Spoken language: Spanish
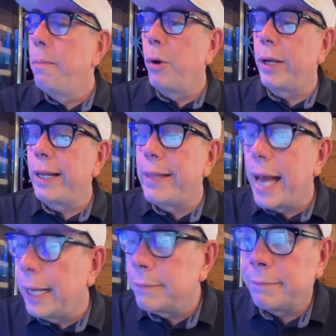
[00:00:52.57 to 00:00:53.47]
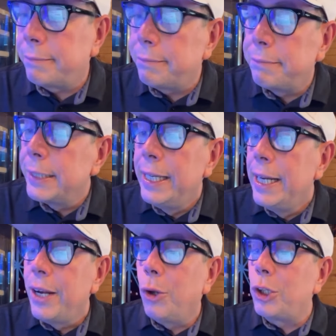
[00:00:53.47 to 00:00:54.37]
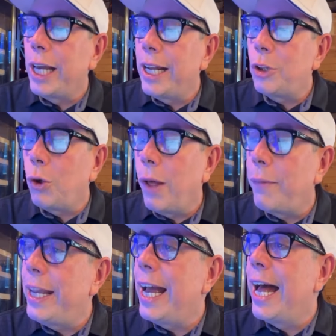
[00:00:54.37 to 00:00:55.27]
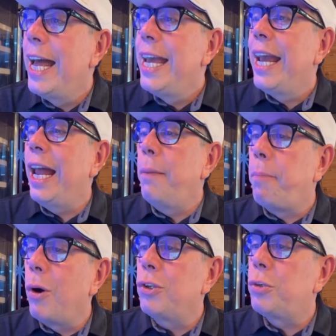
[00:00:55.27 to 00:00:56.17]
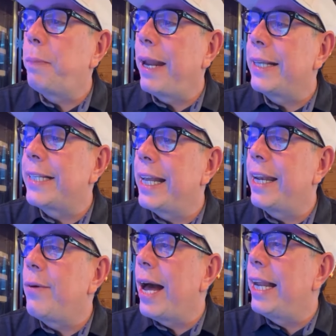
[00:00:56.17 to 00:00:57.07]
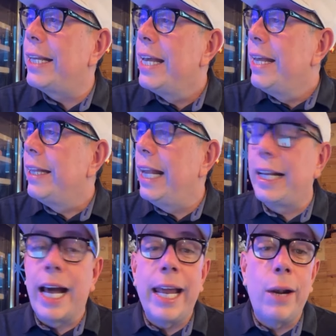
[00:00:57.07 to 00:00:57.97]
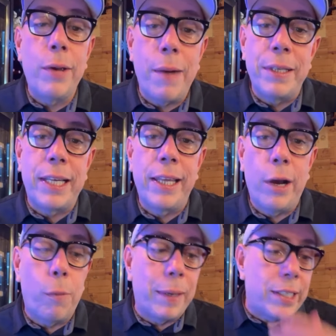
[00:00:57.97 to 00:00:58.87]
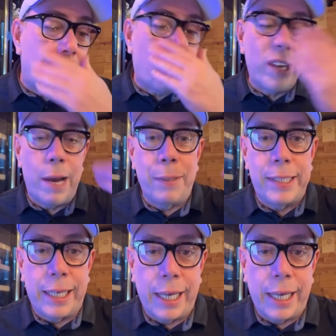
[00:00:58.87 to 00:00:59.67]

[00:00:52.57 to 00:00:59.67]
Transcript: porque están, no tienen todavía el punch para ser rivales del Canelo, llámese Diego Pacheco, llámese